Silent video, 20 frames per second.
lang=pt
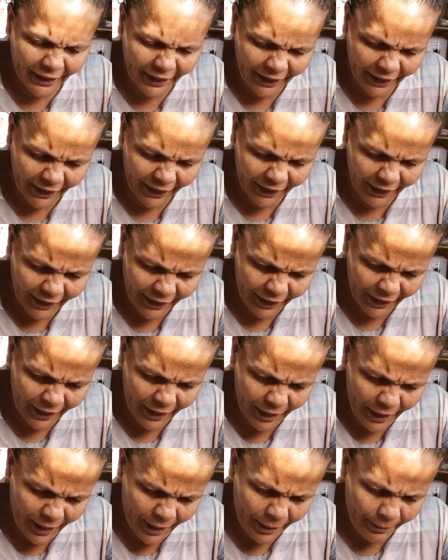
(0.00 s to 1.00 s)

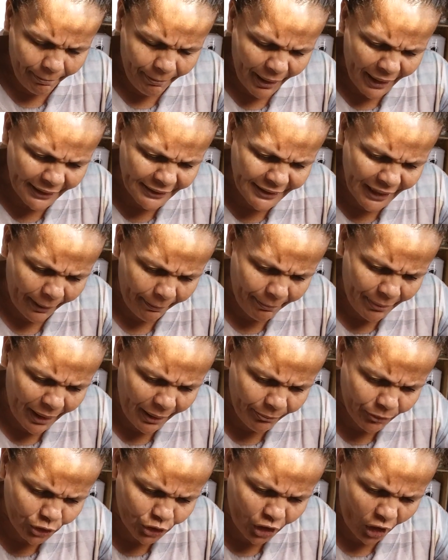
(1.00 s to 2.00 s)
É, bem
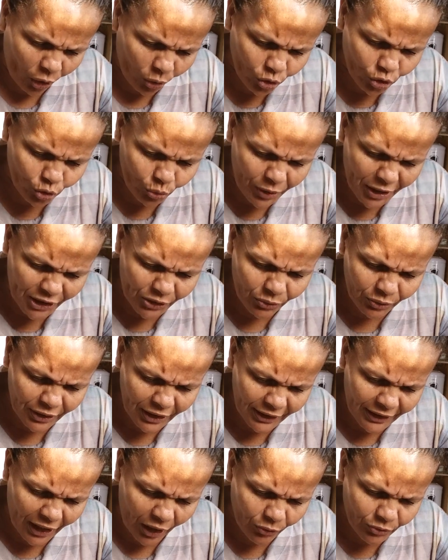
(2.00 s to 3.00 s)
sabemos que o juízo
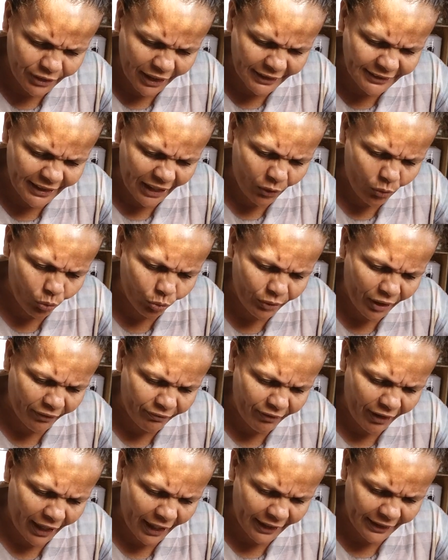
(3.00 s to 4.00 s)
de Deus é segundo a
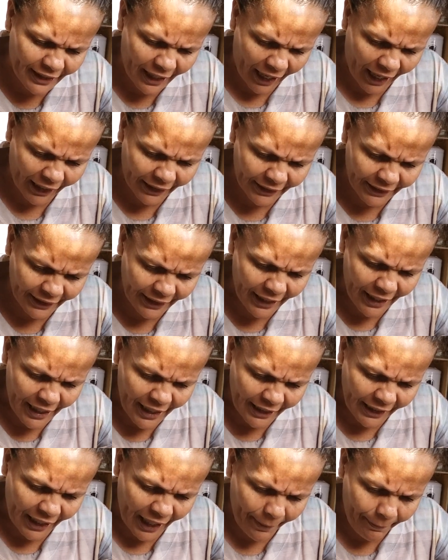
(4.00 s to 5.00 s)
verdade,
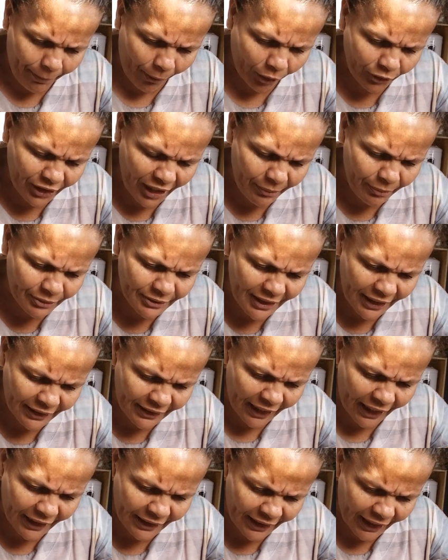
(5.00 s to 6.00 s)
que podemos
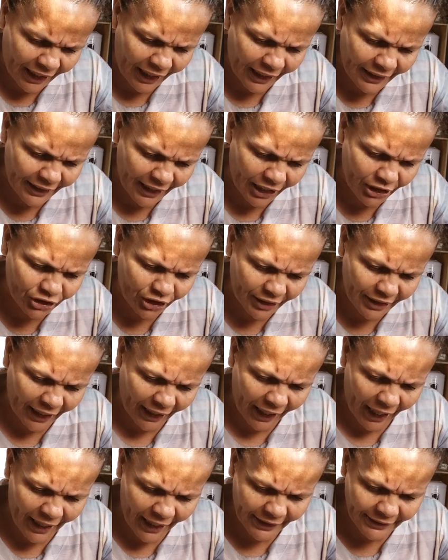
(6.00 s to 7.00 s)
entender nesta
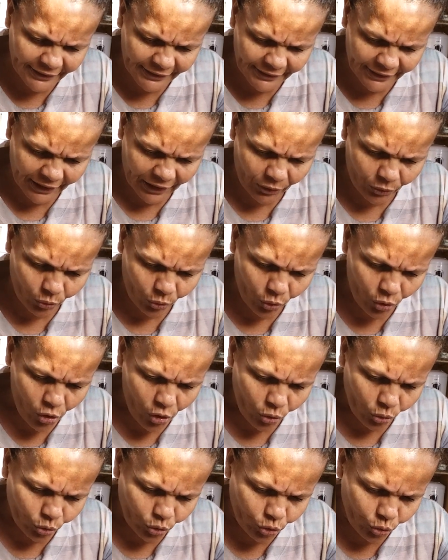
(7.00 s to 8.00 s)
declaração.
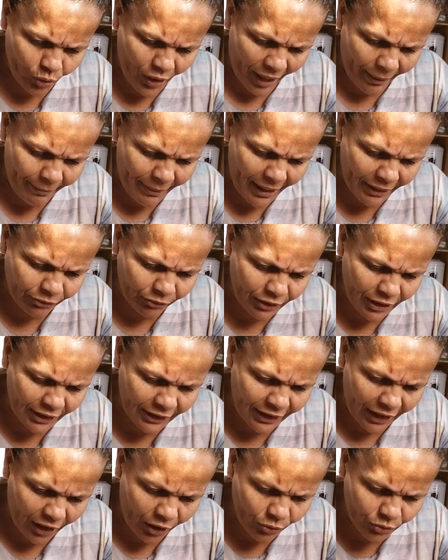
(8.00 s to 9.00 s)
O julgamento de
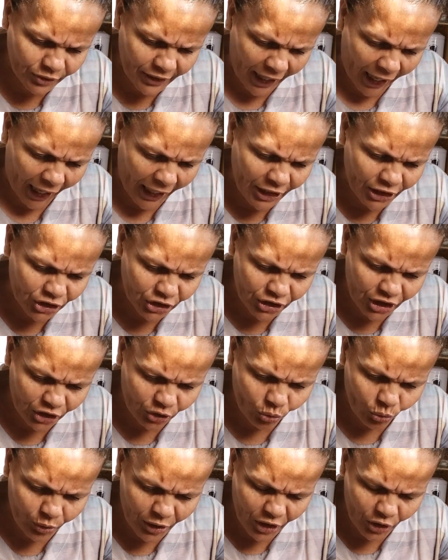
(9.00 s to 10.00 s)
Deus é
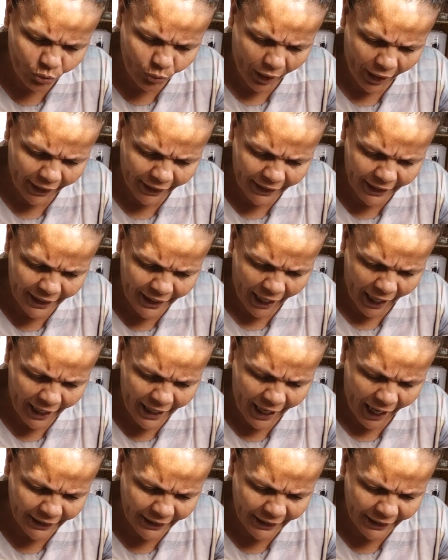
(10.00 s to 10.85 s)
instituído aqui em